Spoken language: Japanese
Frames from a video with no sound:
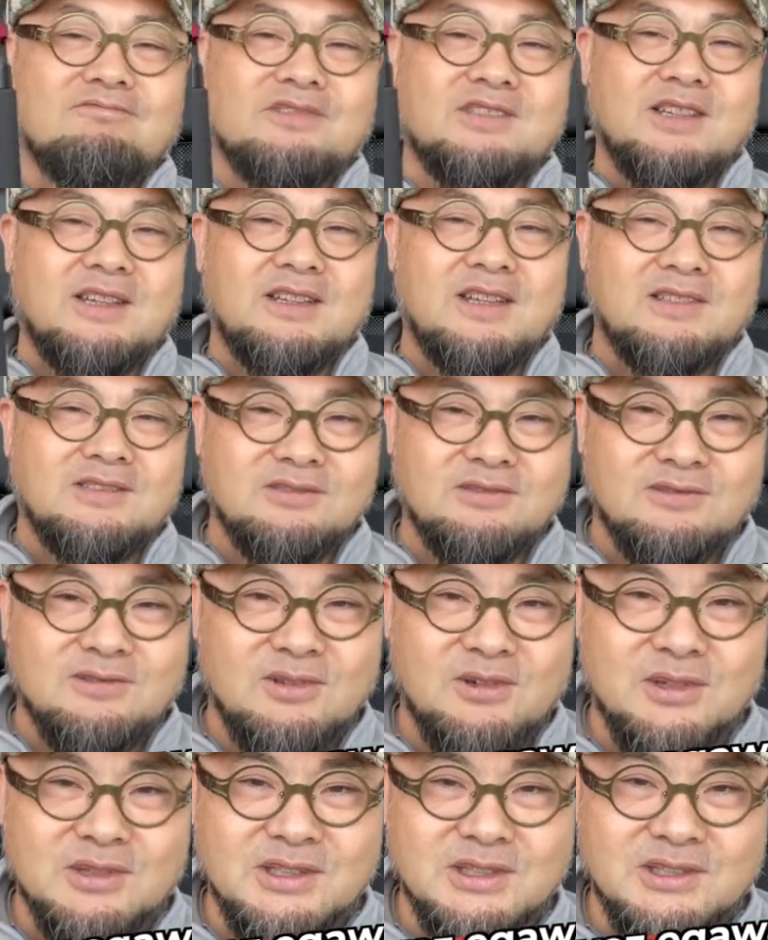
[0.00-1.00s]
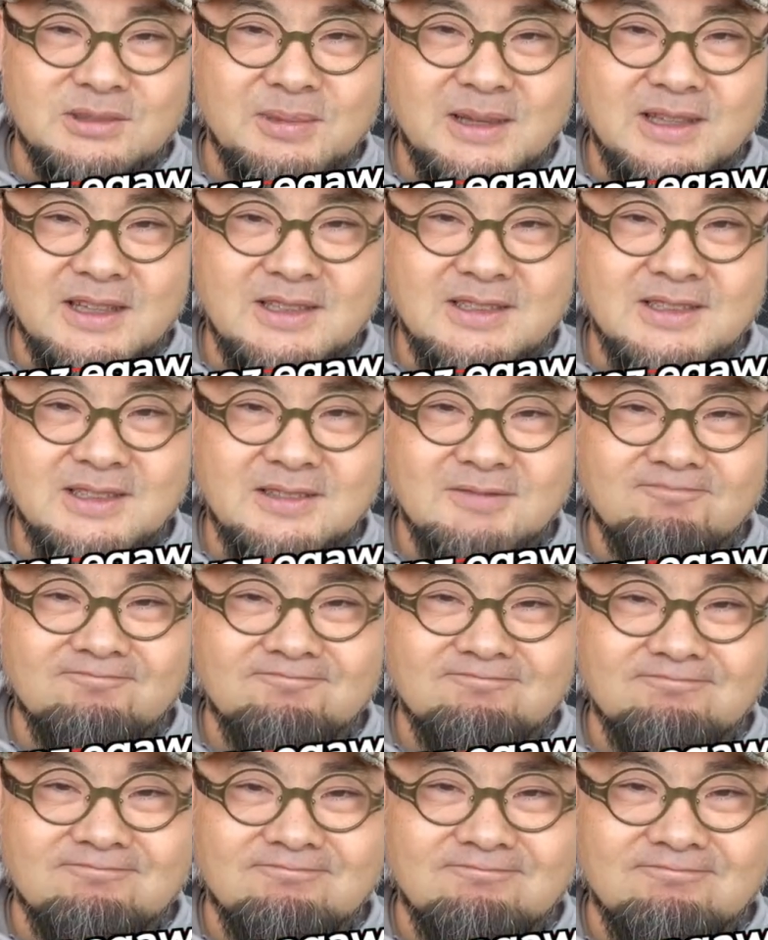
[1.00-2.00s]
三脚おすすめです。
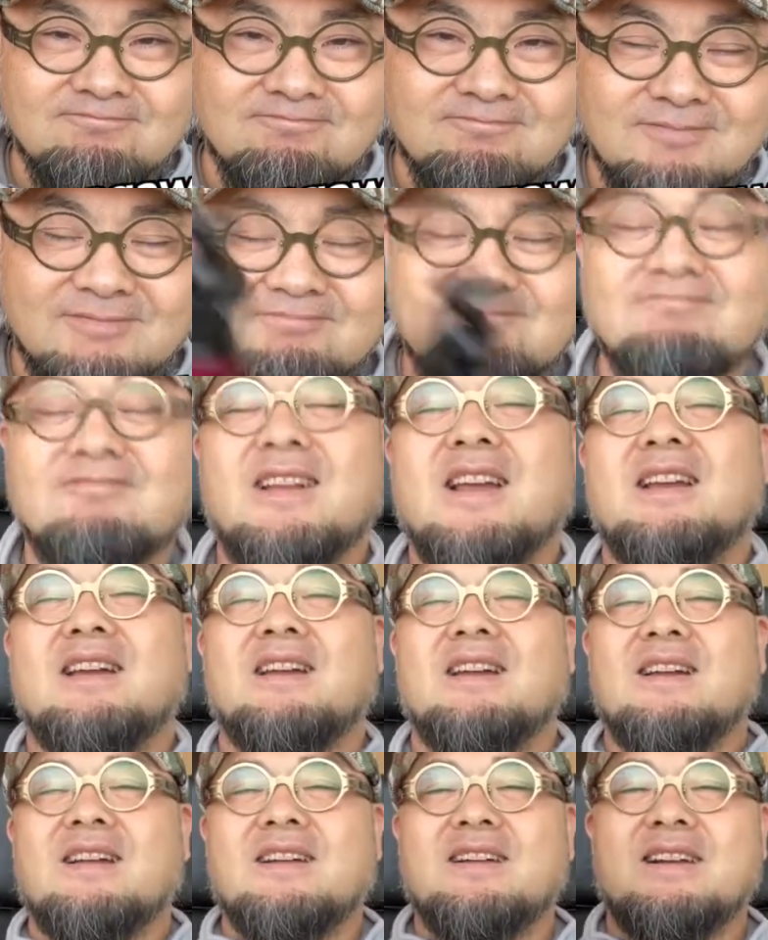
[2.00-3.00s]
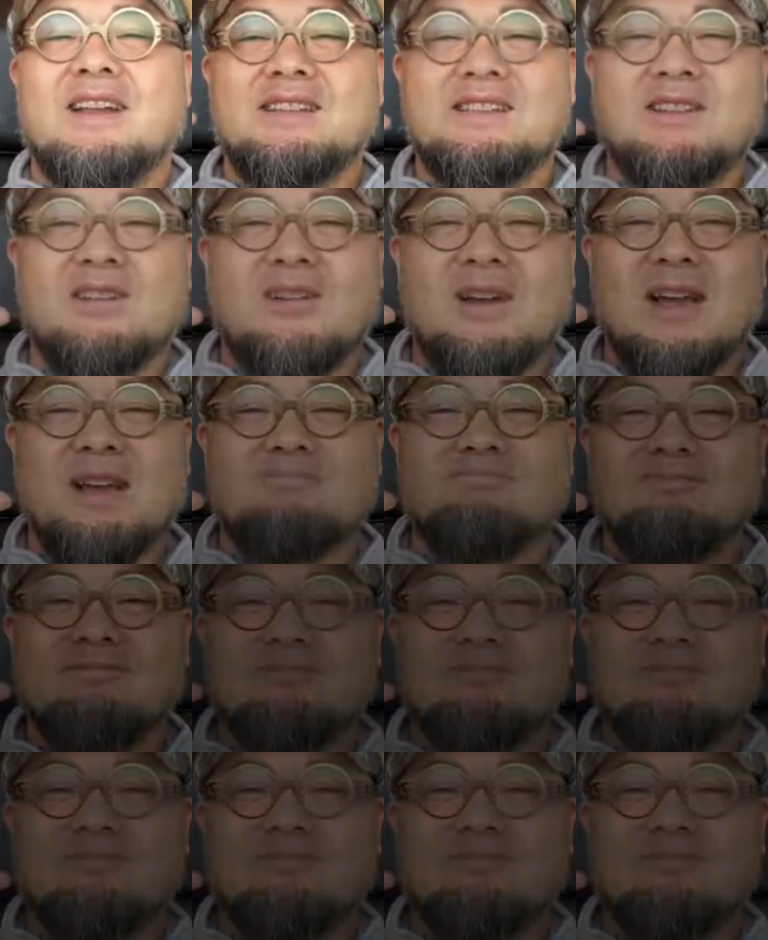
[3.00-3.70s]
レッツ動画